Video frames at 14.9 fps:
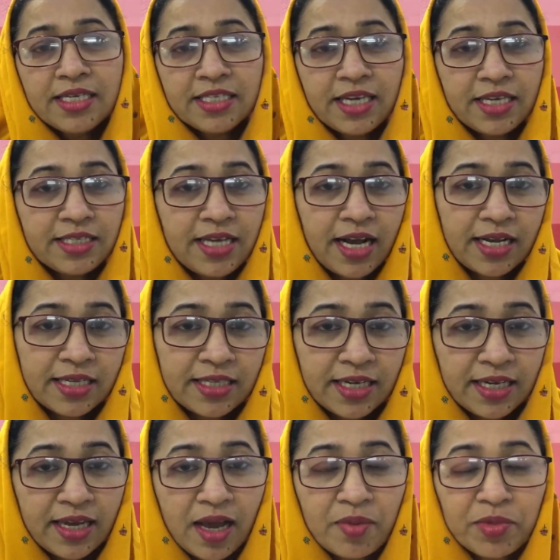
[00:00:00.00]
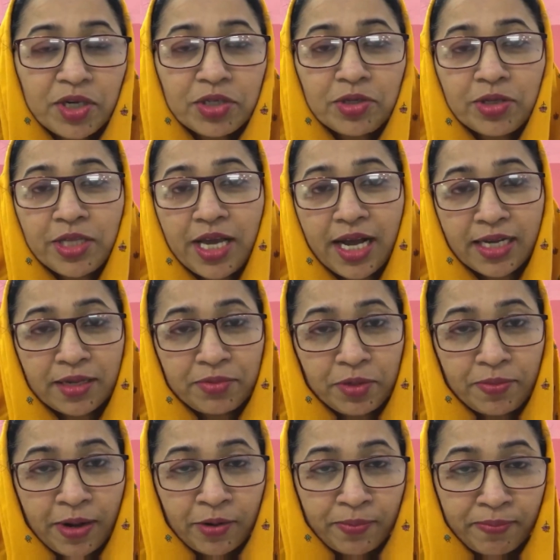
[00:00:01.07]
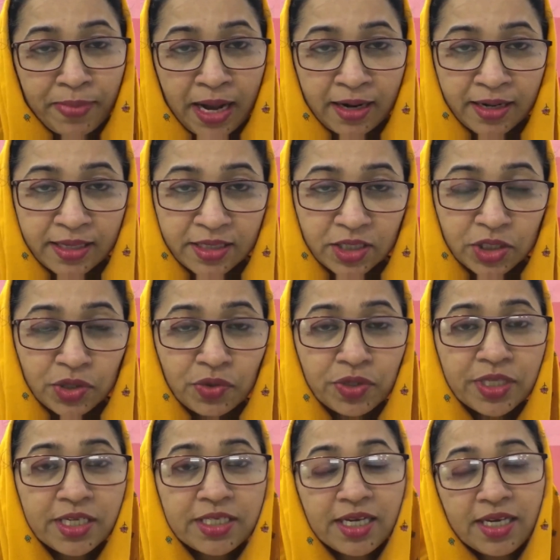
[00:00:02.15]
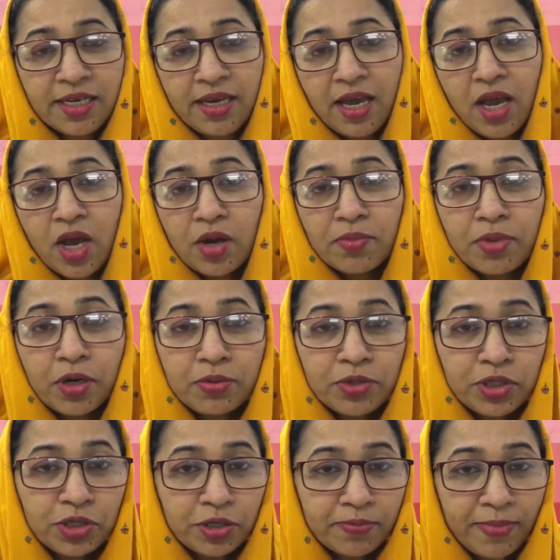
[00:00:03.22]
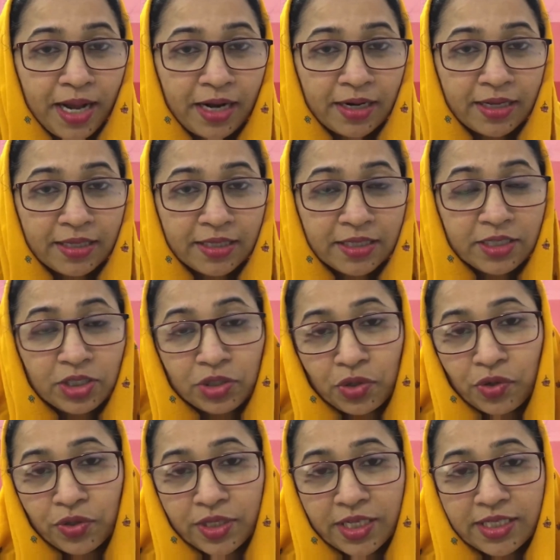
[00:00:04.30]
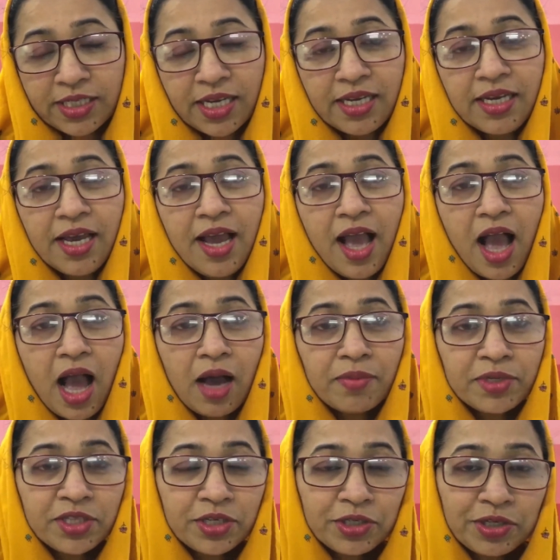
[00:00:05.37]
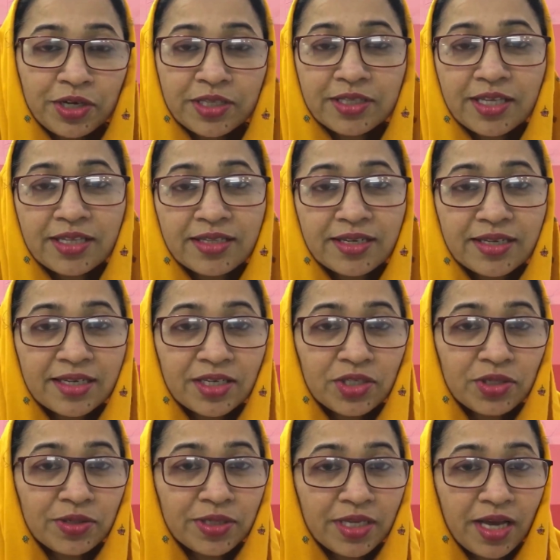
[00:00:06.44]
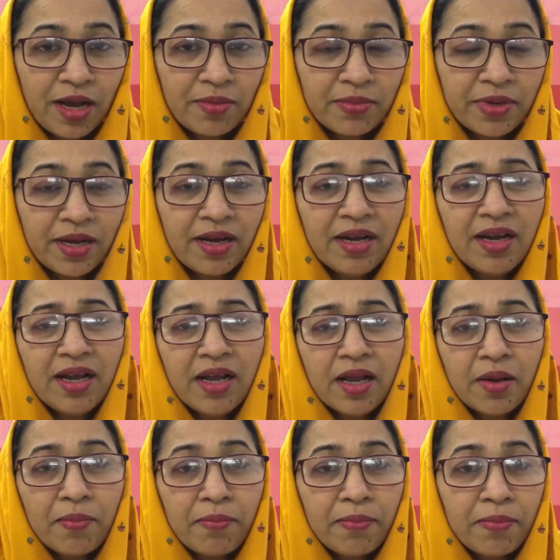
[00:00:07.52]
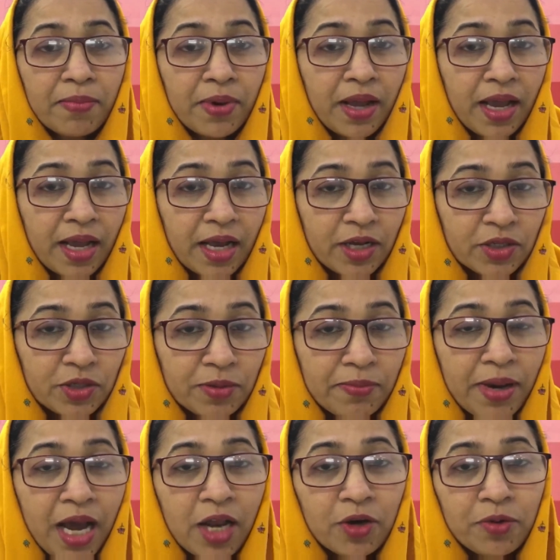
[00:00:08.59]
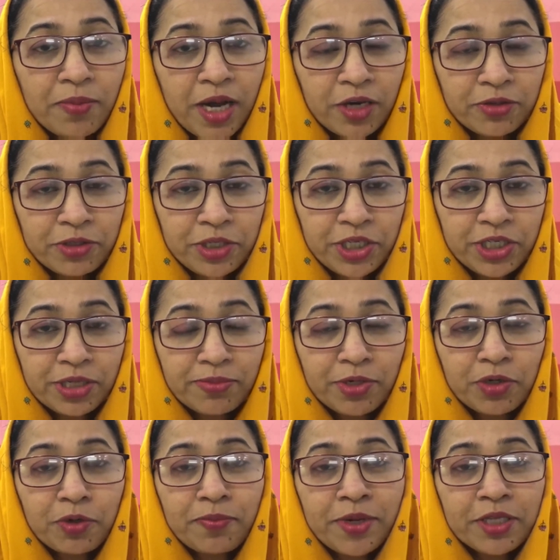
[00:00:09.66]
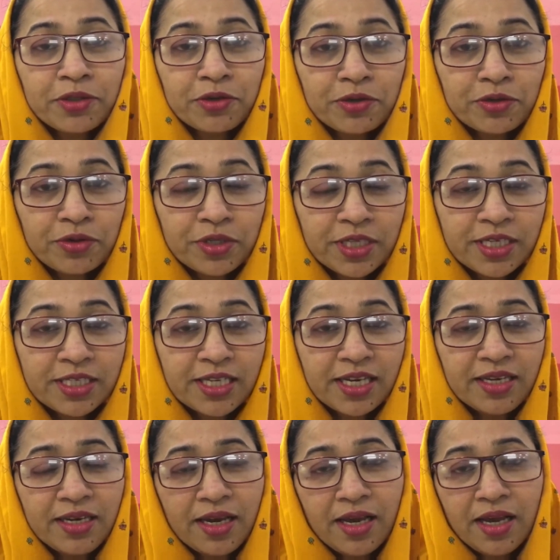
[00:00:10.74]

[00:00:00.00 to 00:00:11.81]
সেই জায়গা থেকে আমরা যদি আগামীর বাংলাদেশ গড়তে চাই ভবিষ্যৎ বাংলাদেশ গড়তে চাই আমাদের সন্তানদেরকে যদি আমরা একজন ভালো মানুষ হিসেবে রূপান্তর করতে চাই